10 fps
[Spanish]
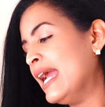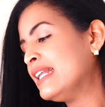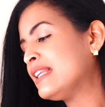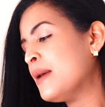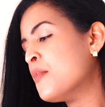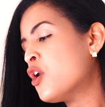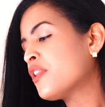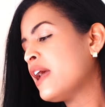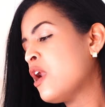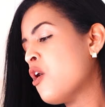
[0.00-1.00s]
El temor
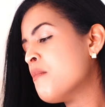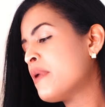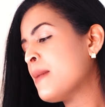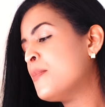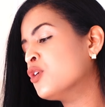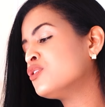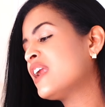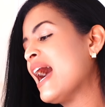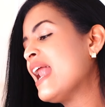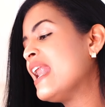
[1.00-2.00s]
del hombre
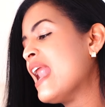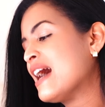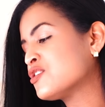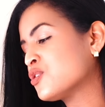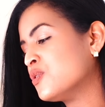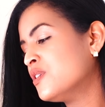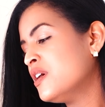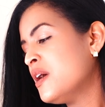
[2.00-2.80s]
pondrá lazo,